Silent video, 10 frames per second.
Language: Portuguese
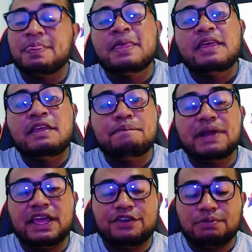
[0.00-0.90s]
e
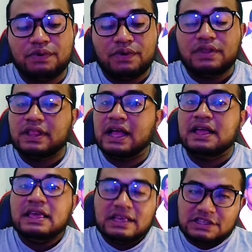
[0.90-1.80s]
empréstimo. Tá?
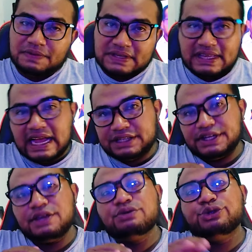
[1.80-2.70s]
E se você acha que
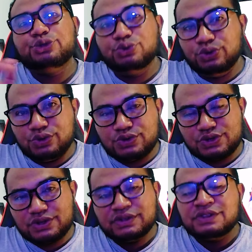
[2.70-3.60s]
os juros
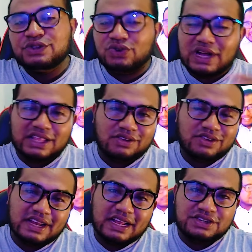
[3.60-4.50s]
do cartão de crédito já